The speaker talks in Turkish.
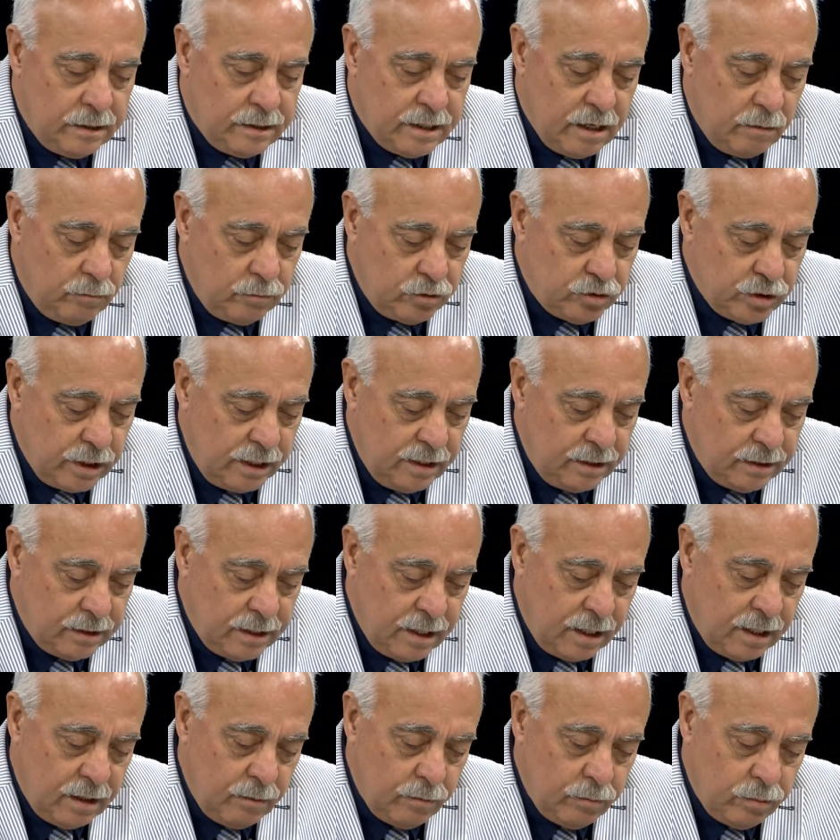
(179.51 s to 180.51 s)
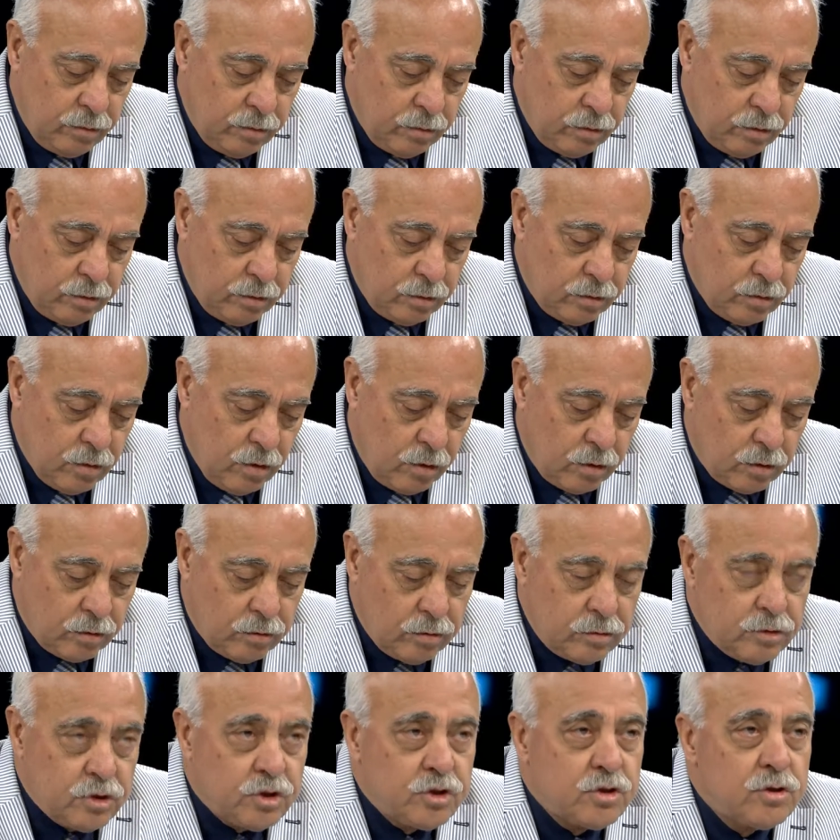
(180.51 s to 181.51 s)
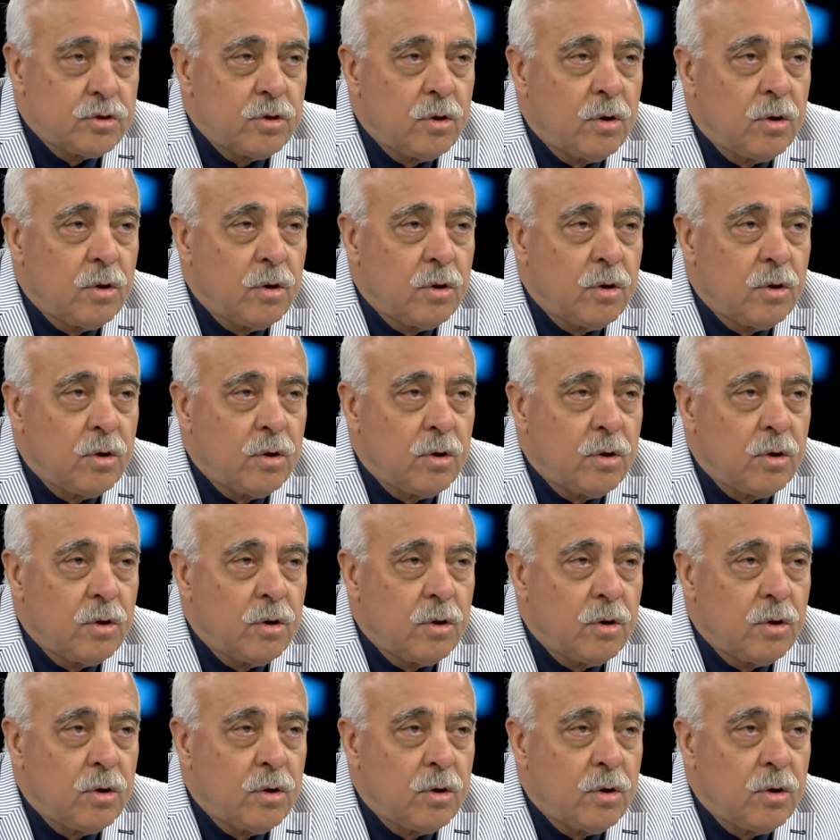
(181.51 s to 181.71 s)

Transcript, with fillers: Temmuz ayında bu korkunç